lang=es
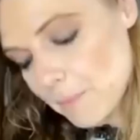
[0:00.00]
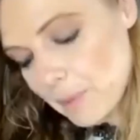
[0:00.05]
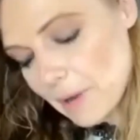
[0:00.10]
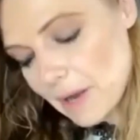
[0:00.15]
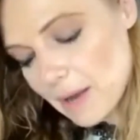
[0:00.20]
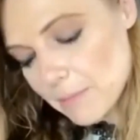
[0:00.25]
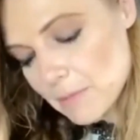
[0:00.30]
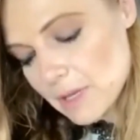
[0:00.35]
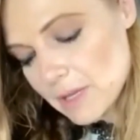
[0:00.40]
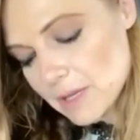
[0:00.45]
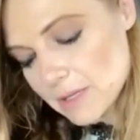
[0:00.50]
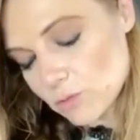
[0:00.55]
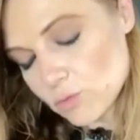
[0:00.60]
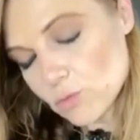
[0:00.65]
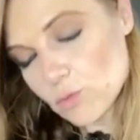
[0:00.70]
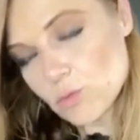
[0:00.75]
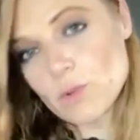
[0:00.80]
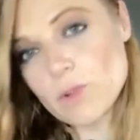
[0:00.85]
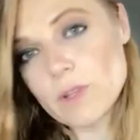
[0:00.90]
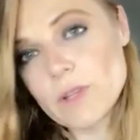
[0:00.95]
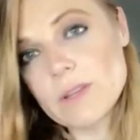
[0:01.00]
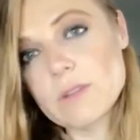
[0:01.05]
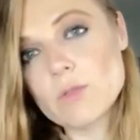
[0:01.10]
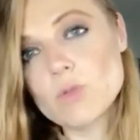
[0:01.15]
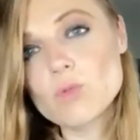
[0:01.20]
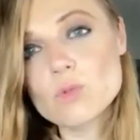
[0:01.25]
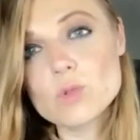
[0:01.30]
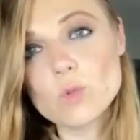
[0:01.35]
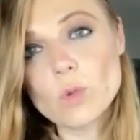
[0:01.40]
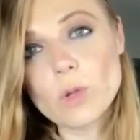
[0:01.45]
para mí es
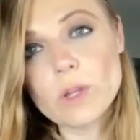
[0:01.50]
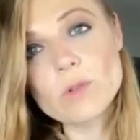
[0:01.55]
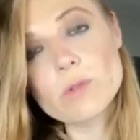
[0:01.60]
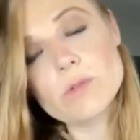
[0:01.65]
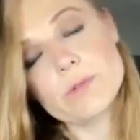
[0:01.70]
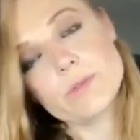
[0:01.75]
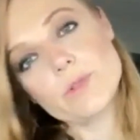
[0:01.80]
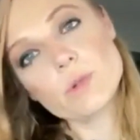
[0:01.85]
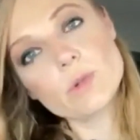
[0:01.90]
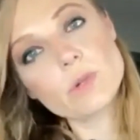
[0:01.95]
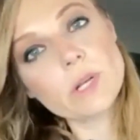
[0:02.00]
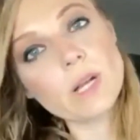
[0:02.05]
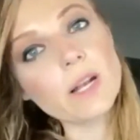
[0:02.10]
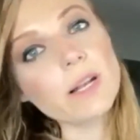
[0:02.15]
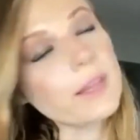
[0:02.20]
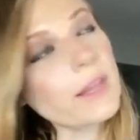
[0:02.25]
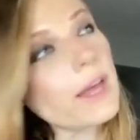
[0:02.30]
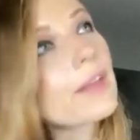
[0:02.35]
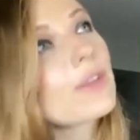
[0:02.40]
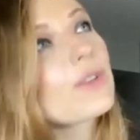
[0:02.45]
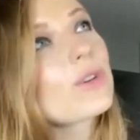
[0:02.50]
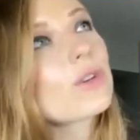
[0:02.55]
un, sueño hecho realidad.